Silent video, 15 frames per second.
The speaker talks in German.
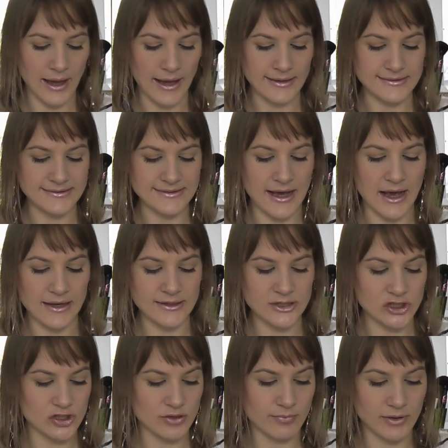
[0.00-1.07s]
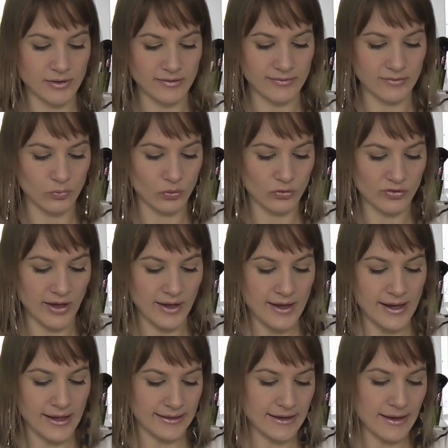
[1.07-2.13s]
ein zarter, schimmerndes Rosa.
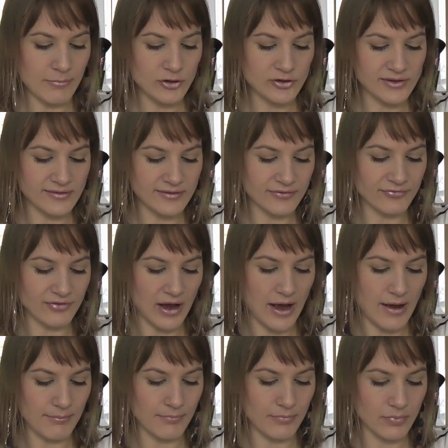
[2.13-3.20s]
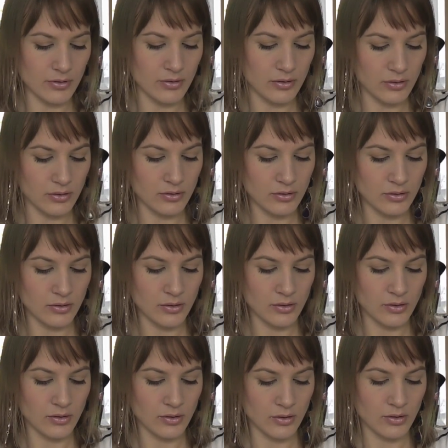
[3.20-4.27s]
Ich habe euch diese Farben
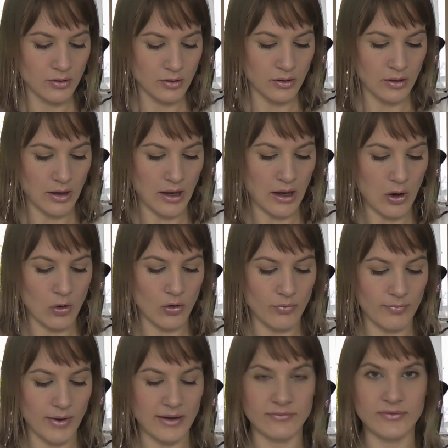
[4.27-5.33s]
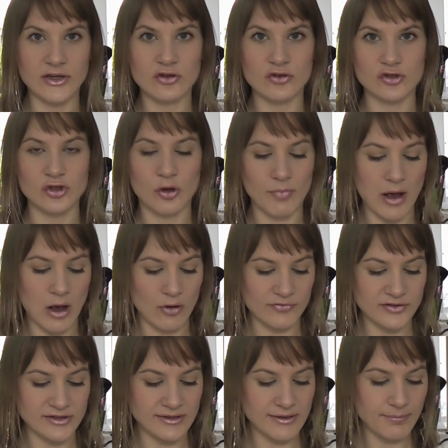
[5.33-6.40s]
auch in meinem Video Sommer auf
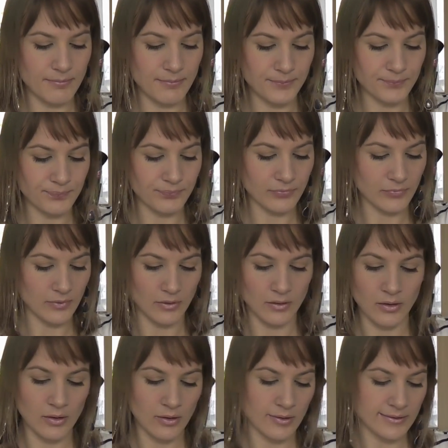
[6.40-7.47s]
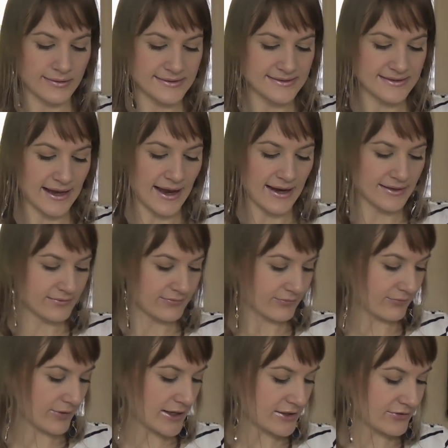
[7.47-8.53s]
den Lippen gezeigt,
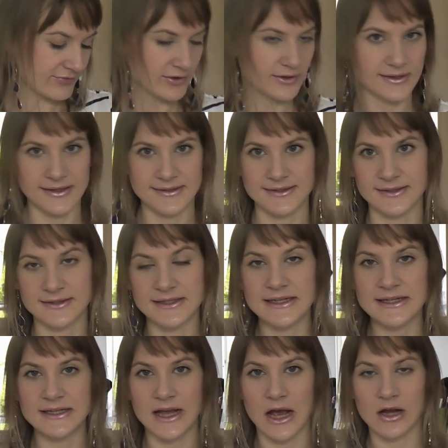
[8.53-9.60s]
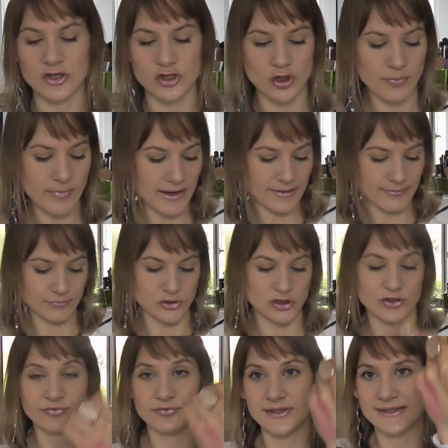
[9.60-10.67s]
weil ich finde, dass das die idealen
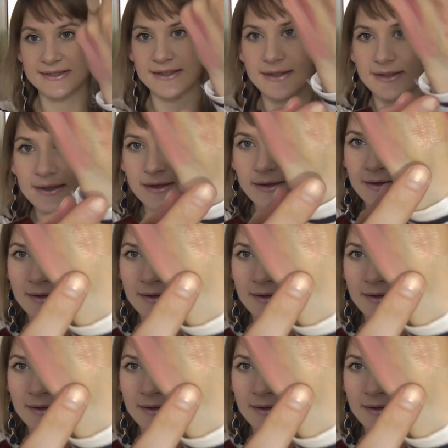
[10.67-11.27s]
Sommerlippenstifte sind.